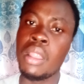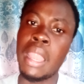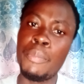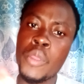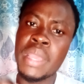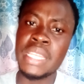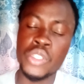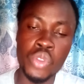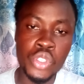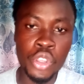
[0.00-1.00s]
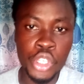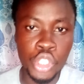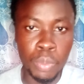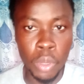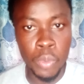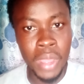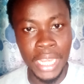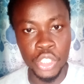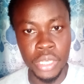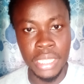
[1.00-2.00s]
la première des solutions que je propose à
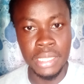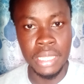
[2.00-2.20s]
la jeunesse,